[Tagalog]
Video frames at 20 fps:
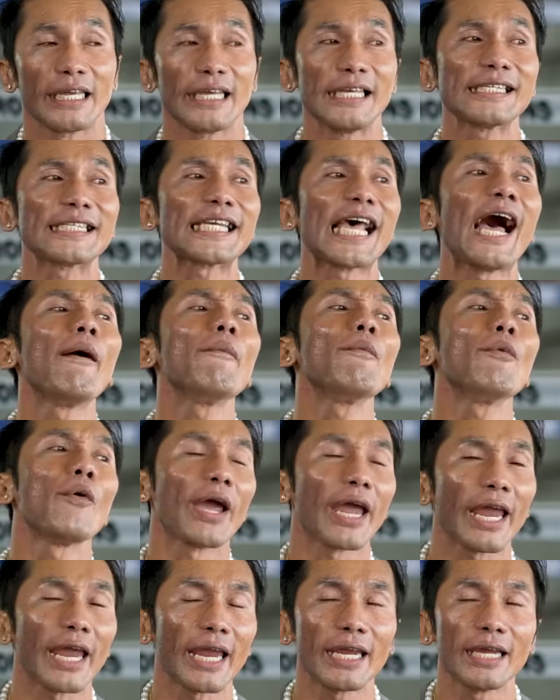in some
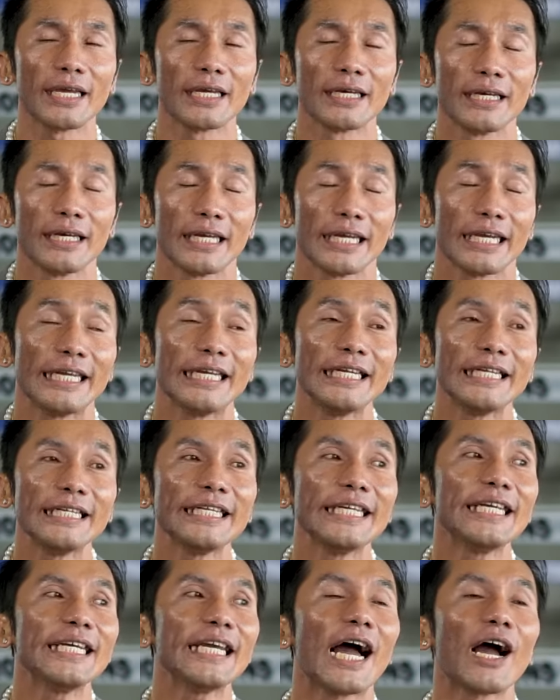way,
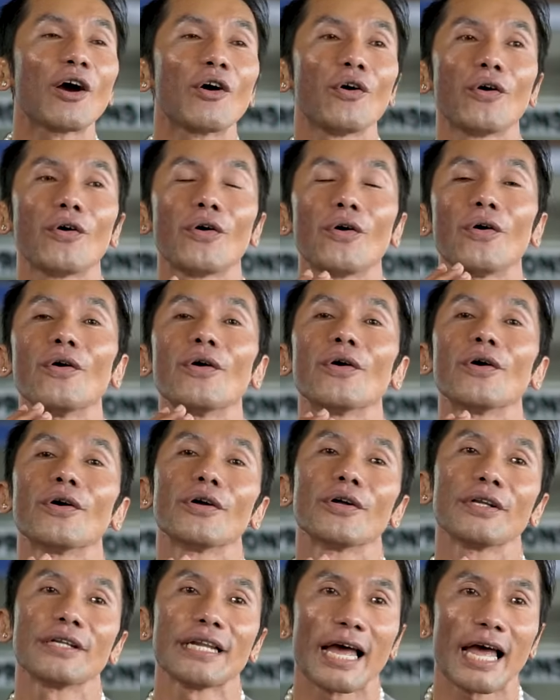hindi ako
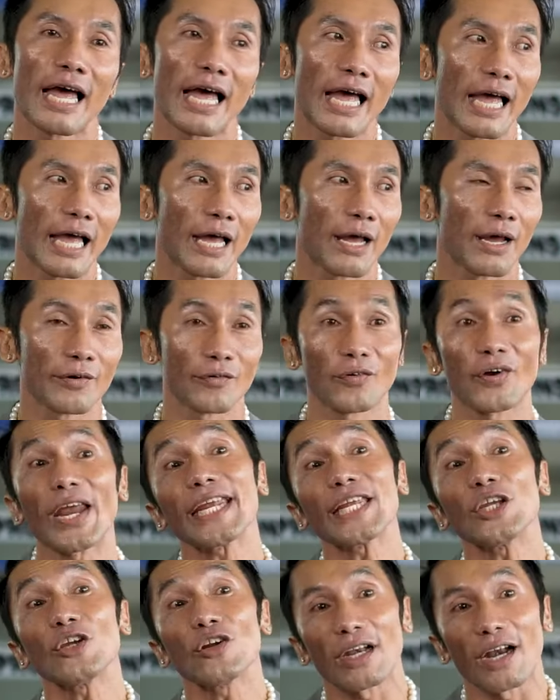na
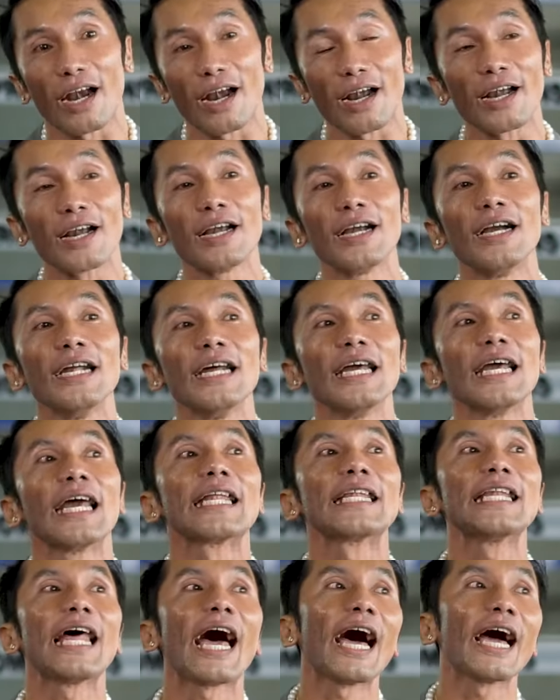regular
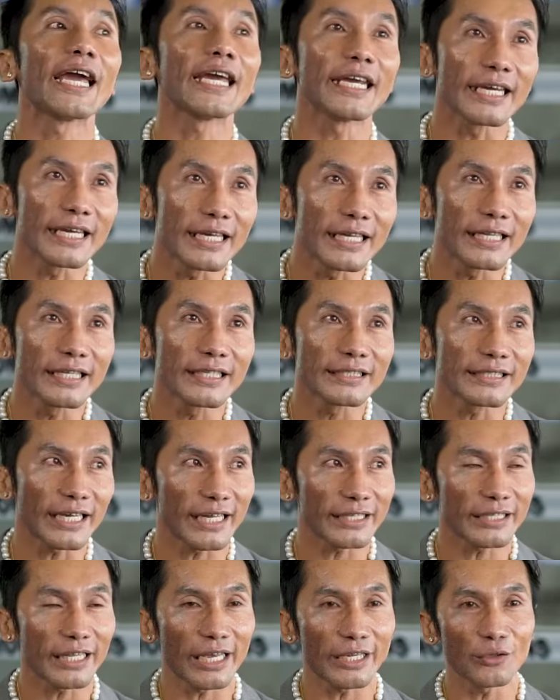dahil sa
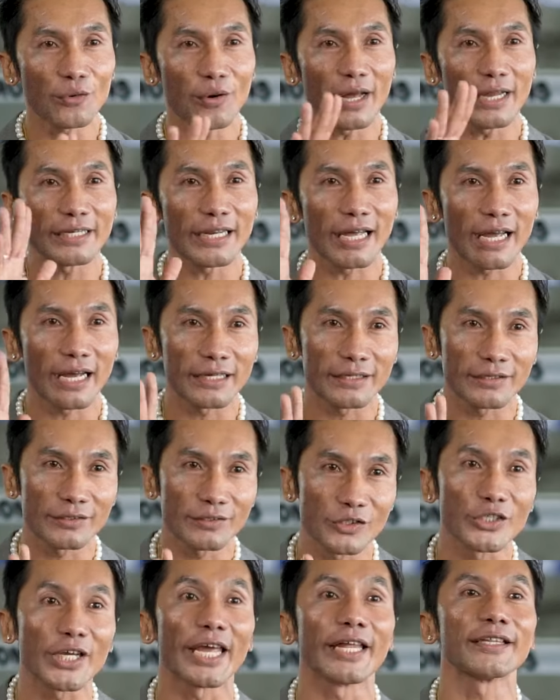katayuan ng
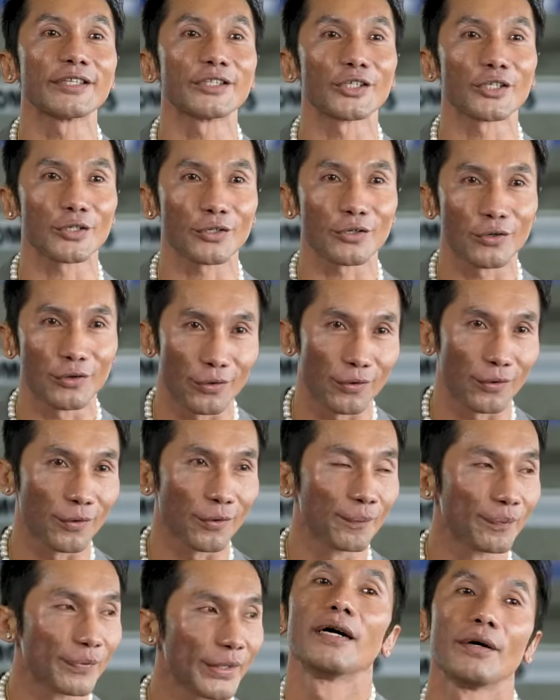gender ko
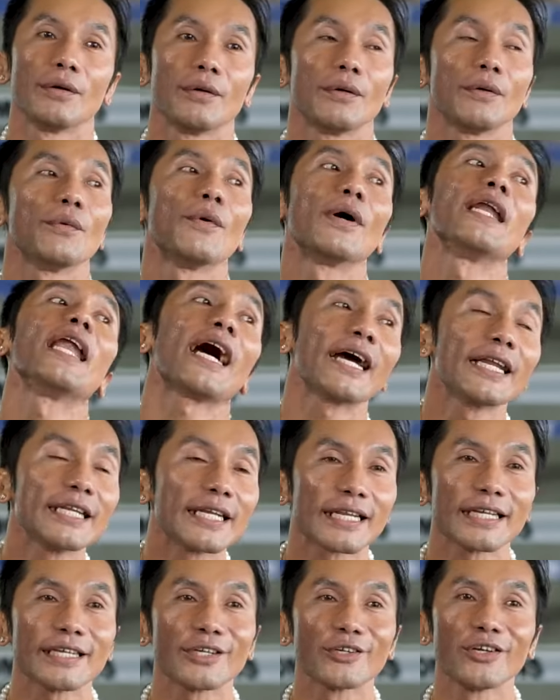wala ka na
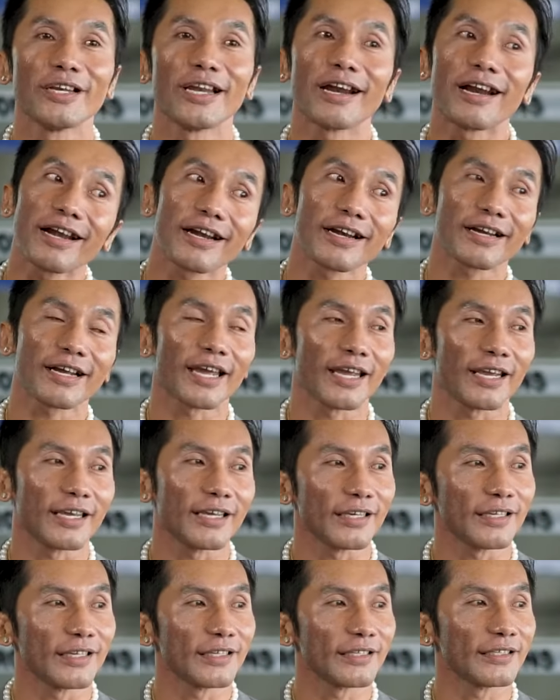regular
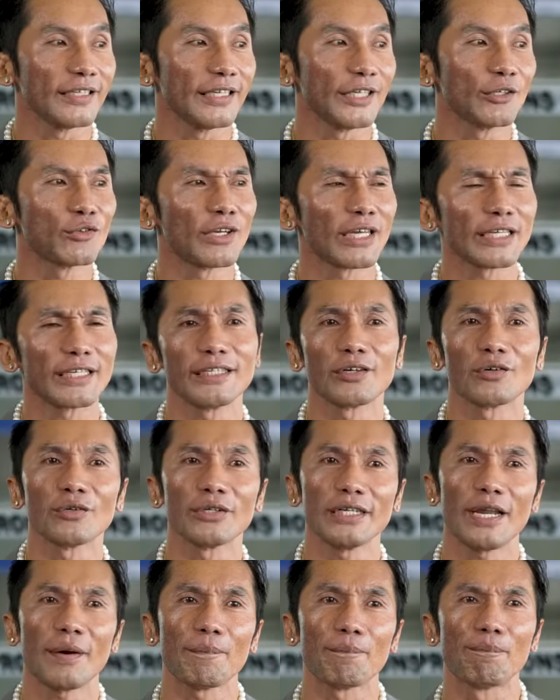kay ingon lagi daw
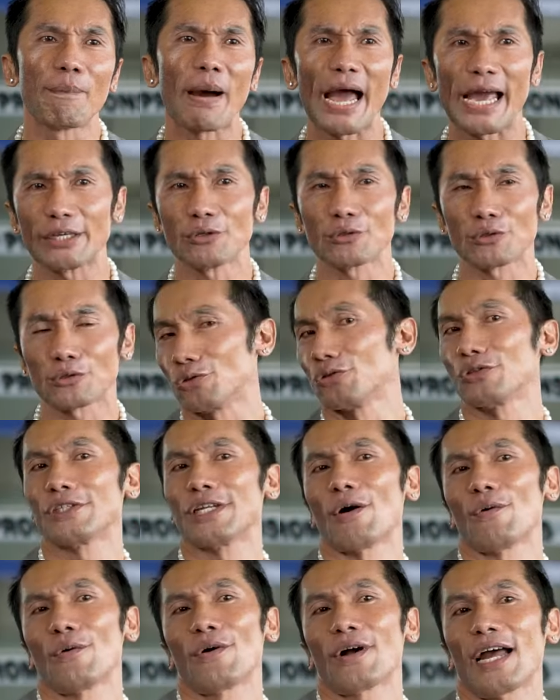nila bayuton
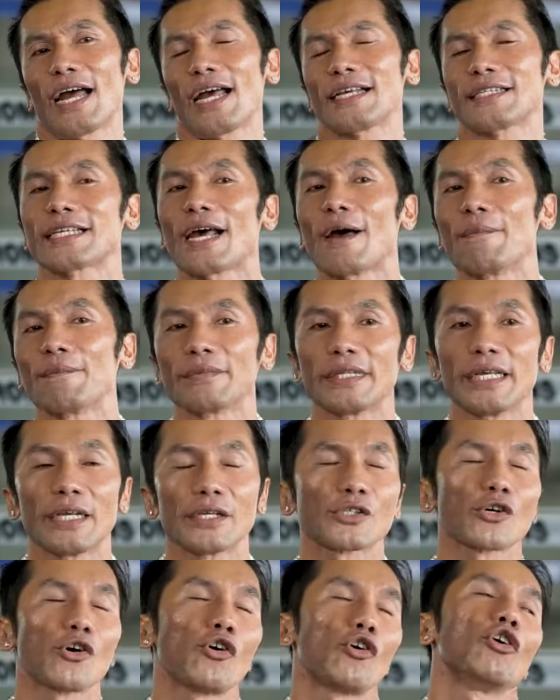daw ka something
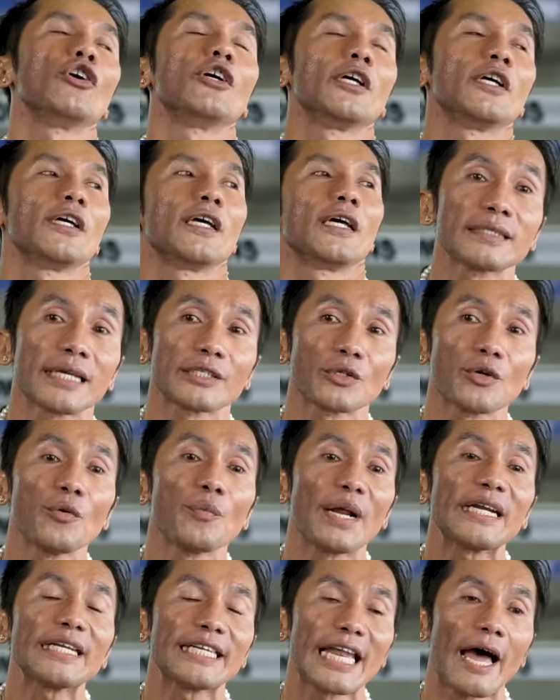so sa
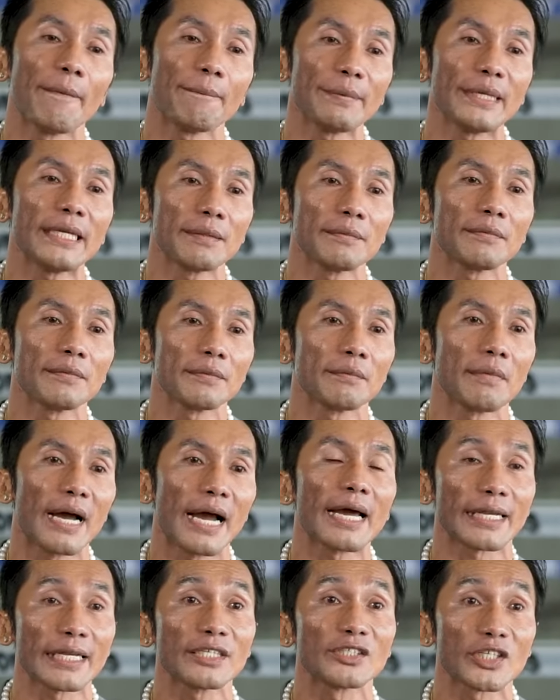sobrang daming
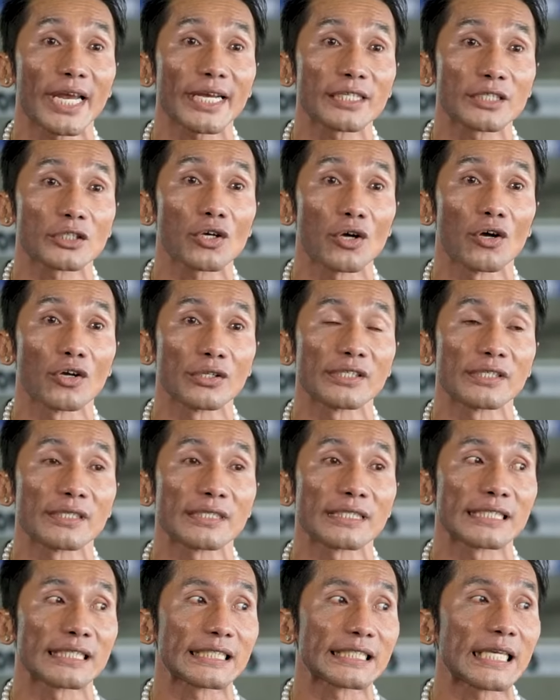mga rejections
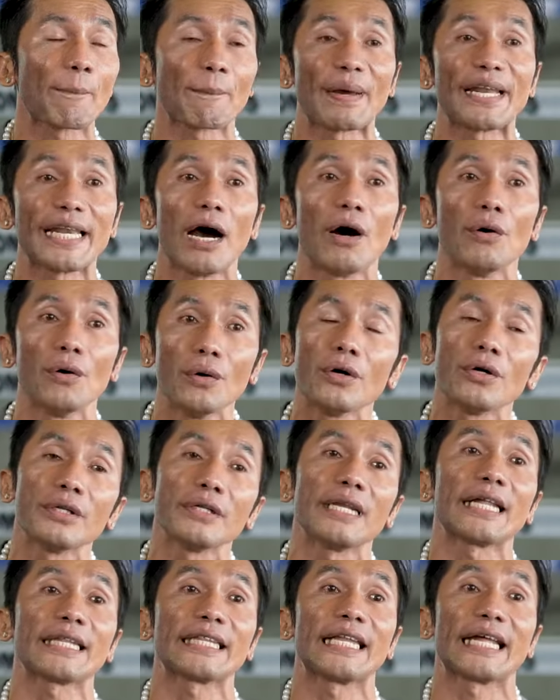sa panahon
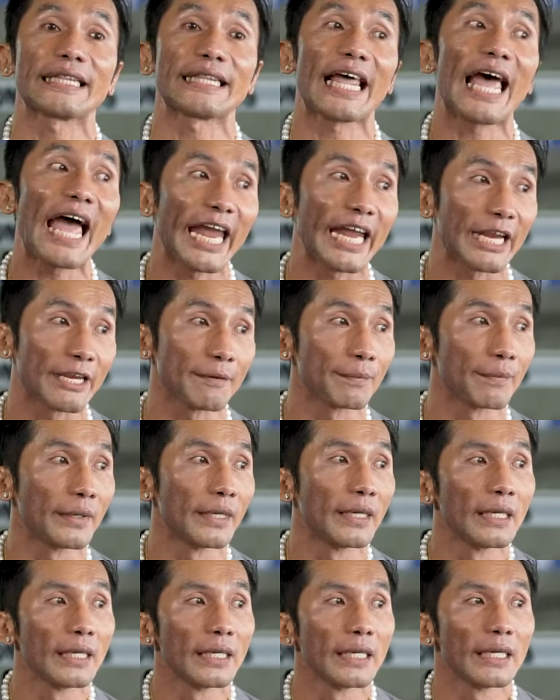at that time
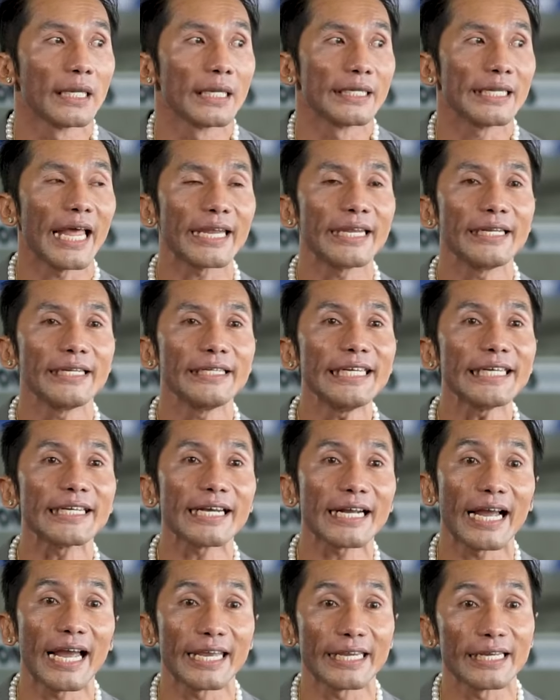na hindi
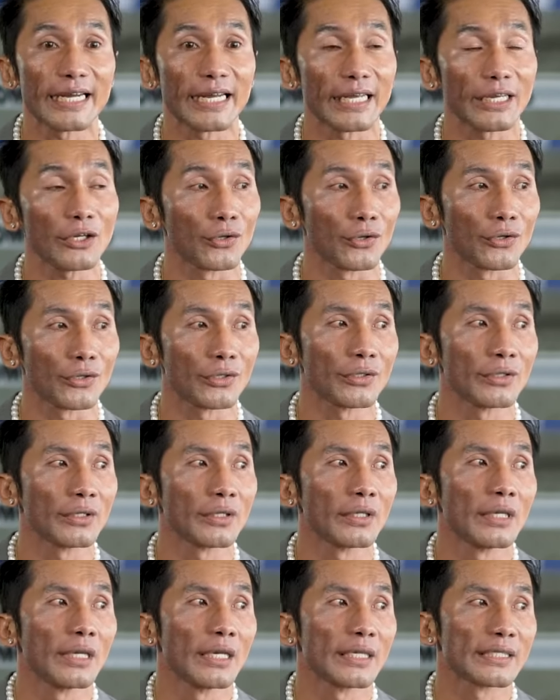kagaya ngayon
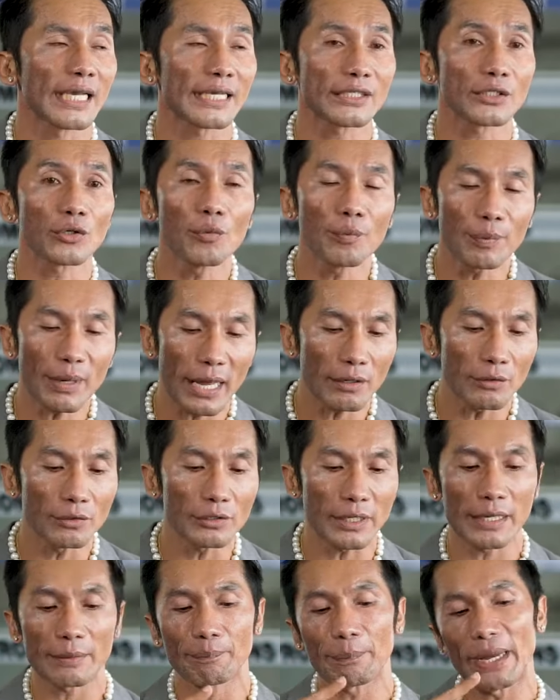sa sobrang
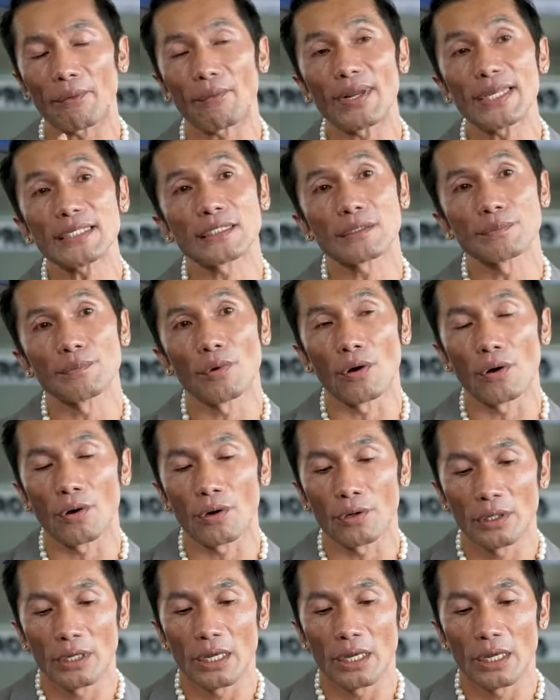parents mo